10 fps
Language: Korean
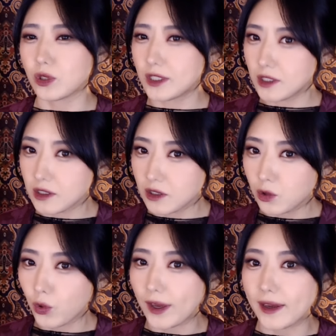
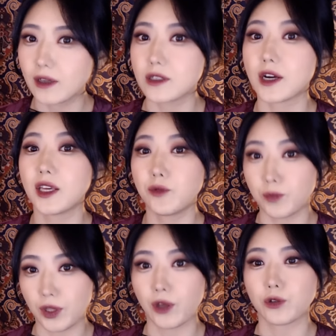시신은 굉장히
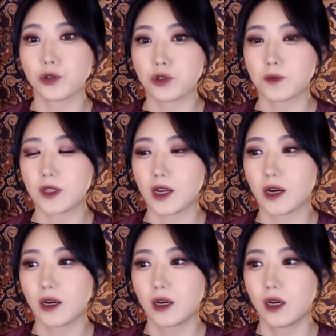부패되어 있었습니다.